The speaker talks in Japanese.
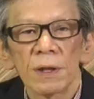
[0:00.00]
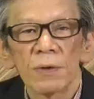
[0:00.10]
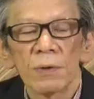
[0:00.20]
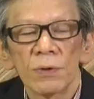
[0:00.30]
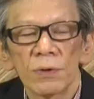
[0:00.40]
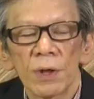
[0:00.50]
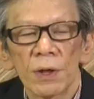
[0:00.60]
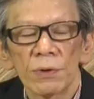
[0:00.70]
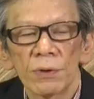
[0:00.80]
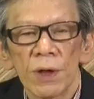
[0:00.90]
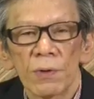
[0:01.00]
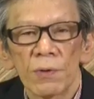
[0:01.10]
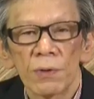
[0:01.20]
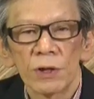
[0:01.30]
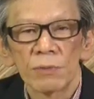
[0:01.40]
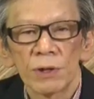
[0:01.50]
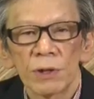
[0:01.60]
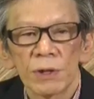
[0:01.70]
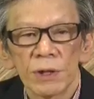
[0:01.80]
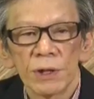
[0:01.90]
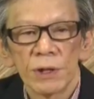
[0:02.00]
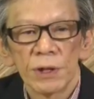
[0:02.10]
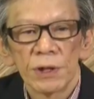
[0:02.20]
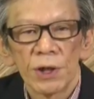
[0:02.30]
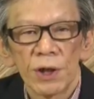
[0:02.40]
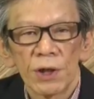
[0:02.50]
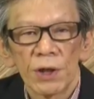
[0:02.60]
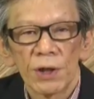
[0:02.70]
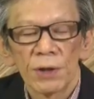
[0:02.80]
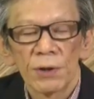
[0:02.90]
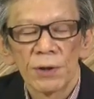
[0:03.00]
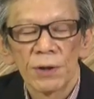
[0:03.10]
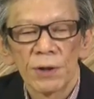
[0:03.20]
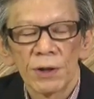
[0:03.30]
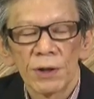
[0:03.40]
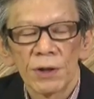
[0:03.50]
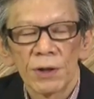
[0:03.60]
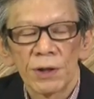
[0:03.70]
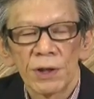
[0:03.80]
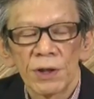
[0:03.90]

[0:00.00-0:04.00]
というタイトルでお送りします、えー、